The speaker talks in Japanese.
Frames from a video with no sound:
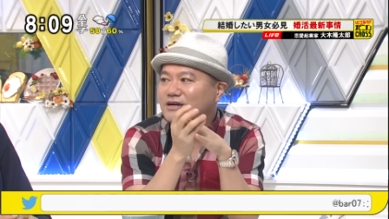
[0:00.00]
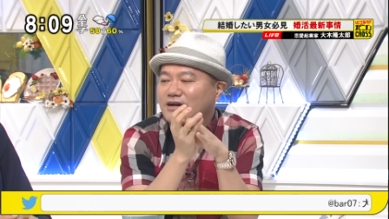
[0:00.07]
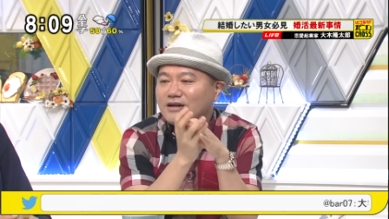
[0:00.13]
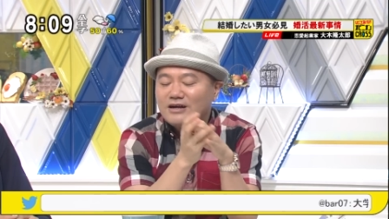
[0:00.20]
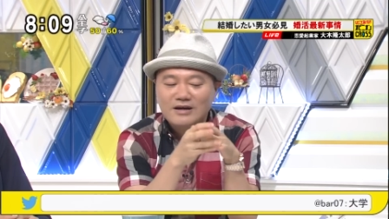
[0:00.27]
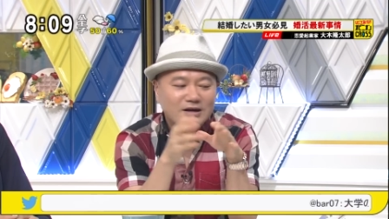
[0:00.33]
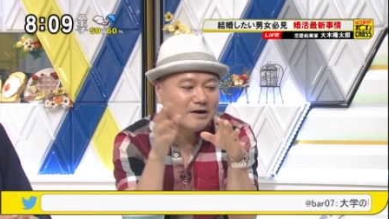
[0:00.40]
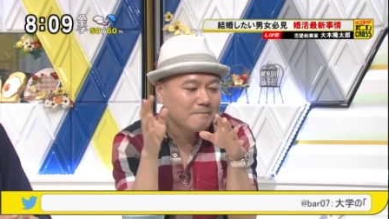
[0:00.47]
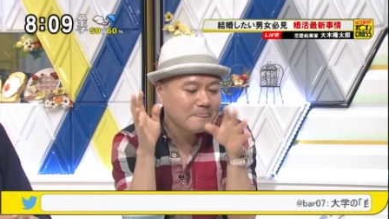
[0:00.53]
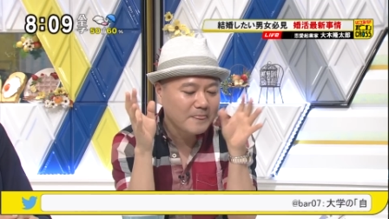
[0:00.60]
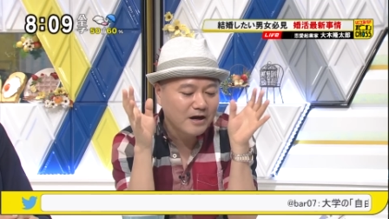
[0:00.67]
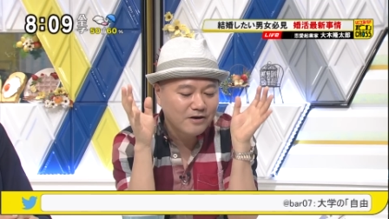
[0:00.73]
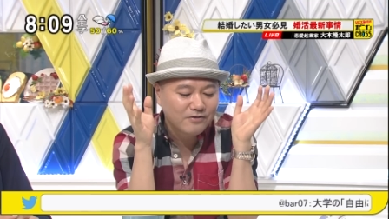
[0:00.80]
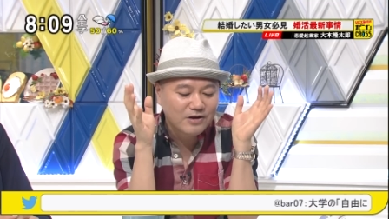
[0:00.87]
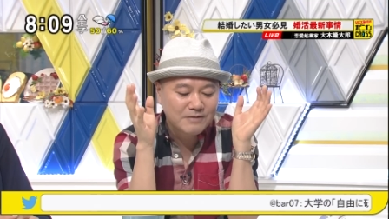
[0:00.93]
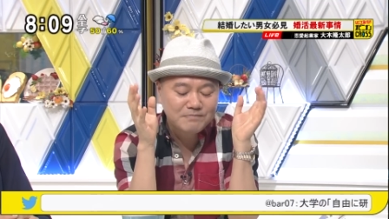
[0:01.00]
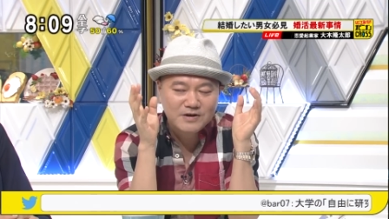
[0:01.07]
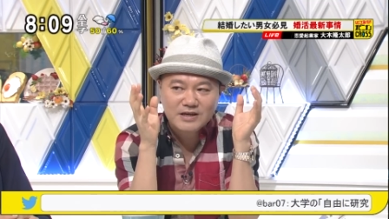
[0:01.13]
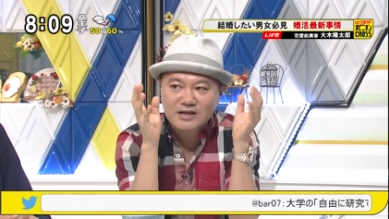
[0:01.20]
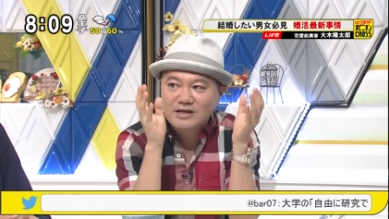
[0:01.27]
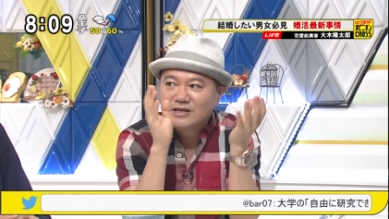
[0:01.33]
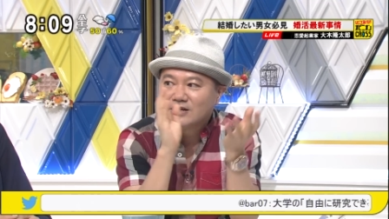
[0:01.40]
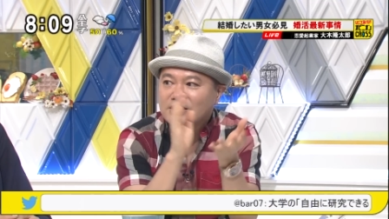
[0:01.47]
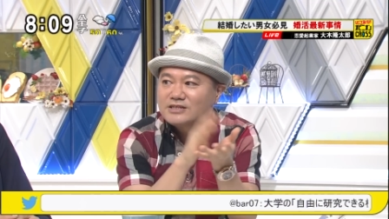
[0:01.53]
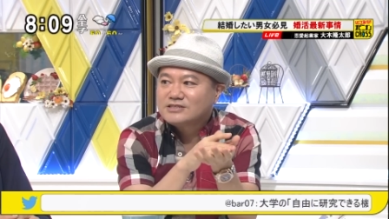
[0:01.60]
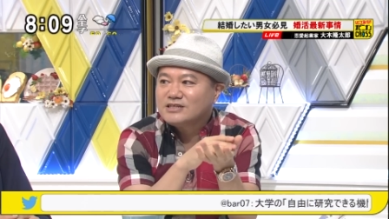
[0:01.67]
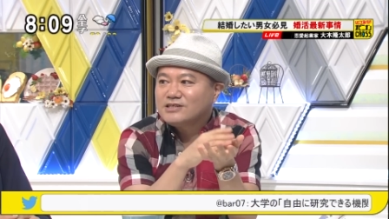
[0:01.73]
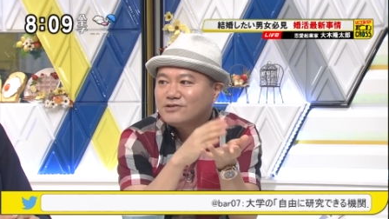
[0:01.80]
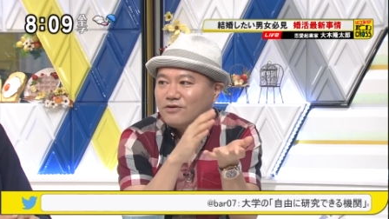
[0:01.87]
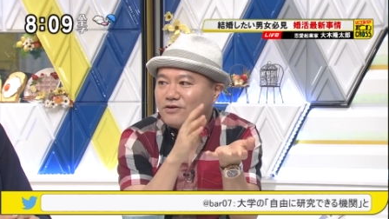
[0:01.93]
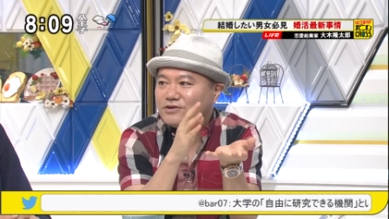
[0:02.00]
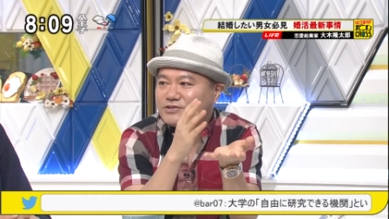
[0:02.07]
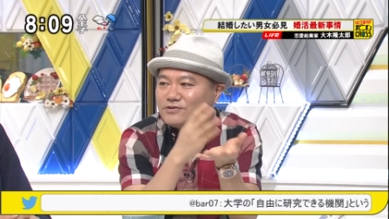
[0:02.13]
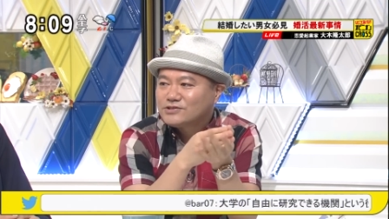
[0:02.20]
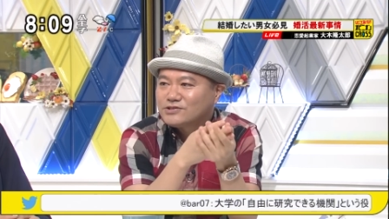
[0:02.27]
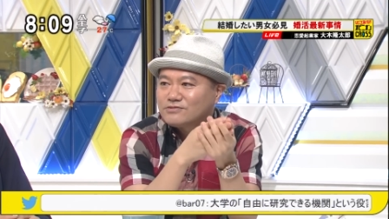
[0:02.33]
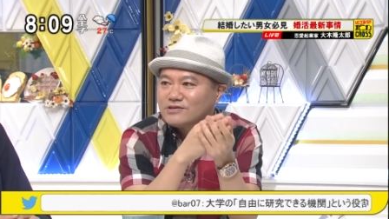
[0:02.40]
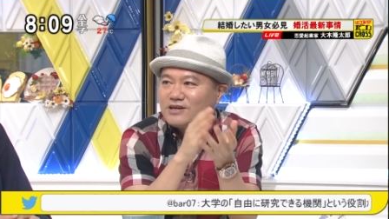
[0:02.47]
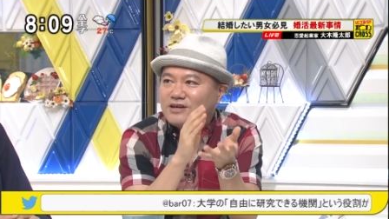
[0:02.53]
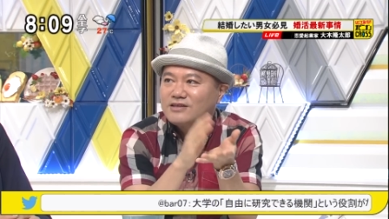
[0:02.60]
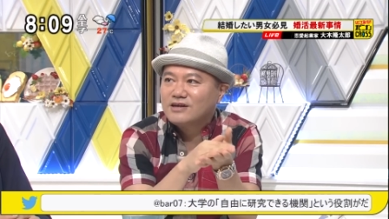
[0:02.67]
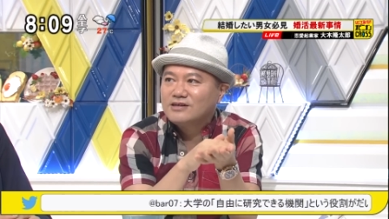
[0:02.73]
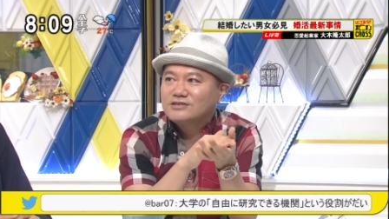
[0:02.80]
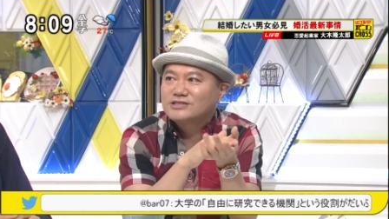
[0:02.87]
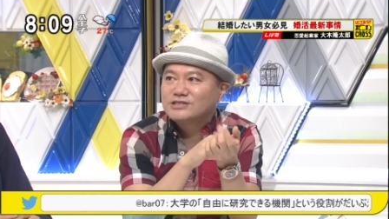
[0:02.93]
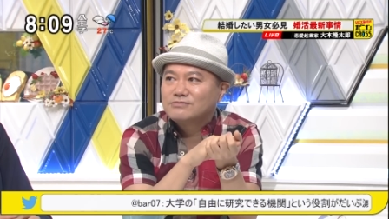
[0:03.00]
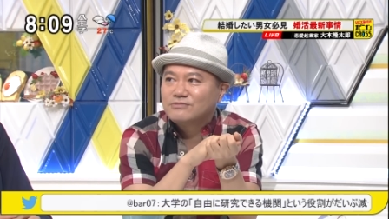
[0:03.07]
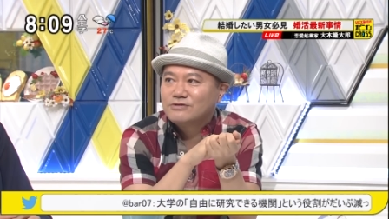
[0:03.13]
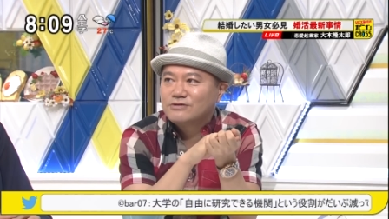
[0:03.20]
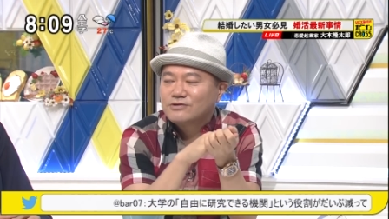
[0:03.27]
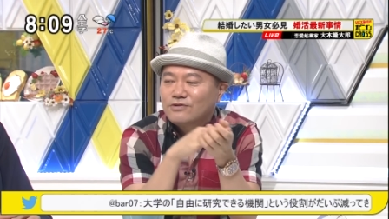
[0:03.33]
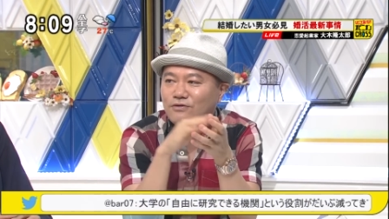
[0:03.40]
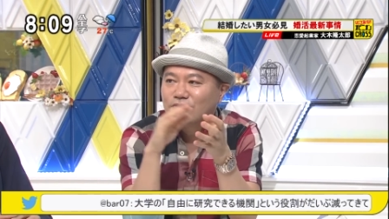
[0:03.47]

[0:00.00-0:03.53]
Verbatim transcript: だからあのやっぱりきちんと草食系の男子も